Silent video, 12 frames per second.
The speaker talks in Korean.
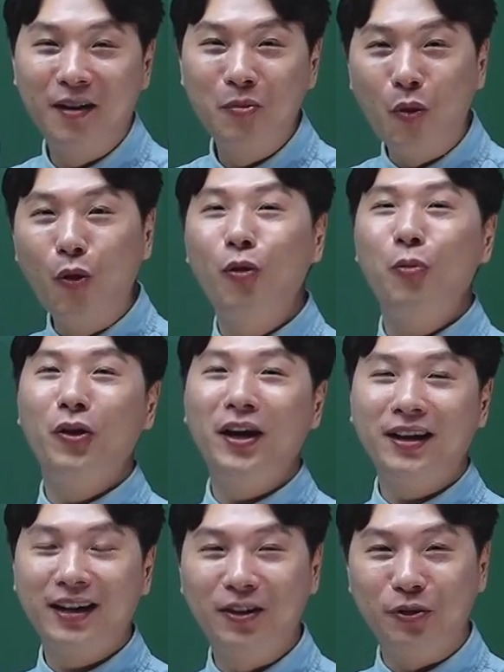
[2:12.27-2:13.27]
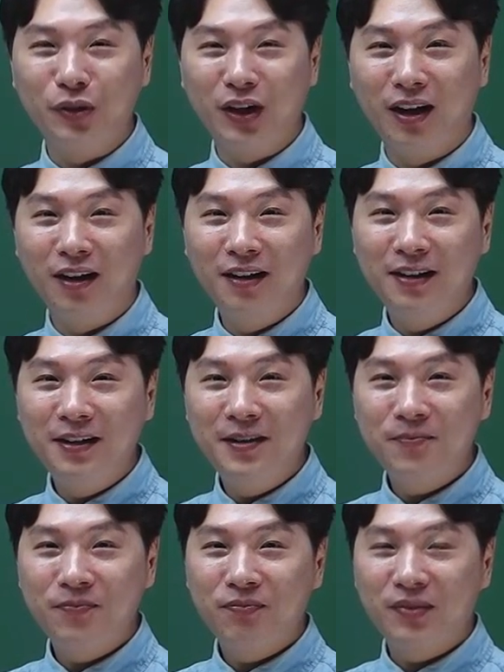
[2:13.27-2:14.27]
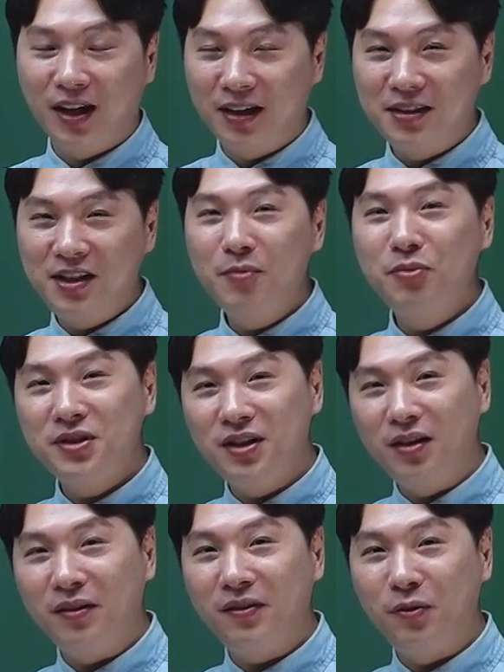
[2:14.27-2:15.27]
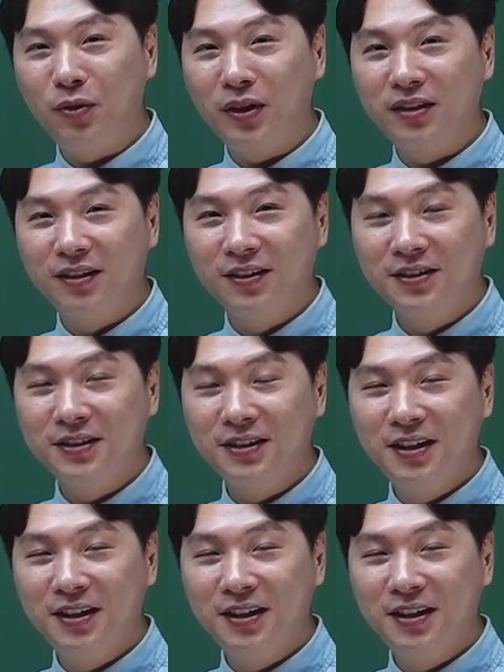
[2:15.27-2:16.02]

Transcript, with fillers: 뭘 보낼까요, 우리가? 네, CFCS류 같은 것들.